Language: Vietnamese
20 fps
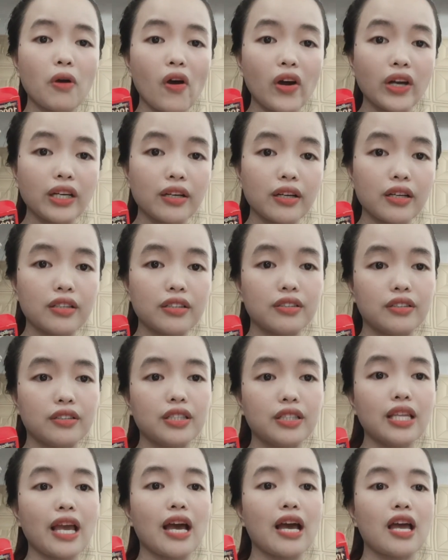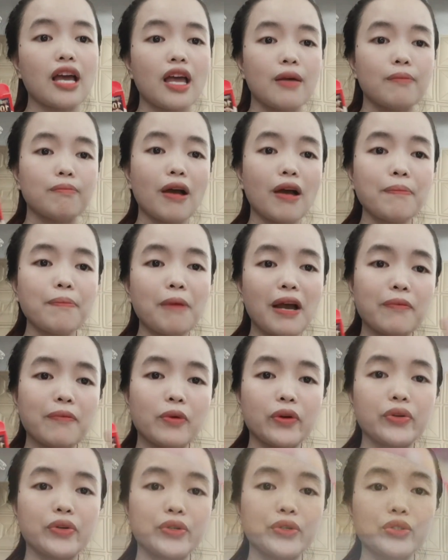hot hơn nữa nha bye bye
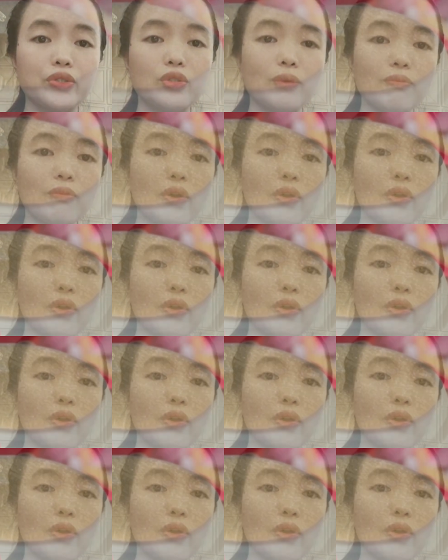mọi người chúc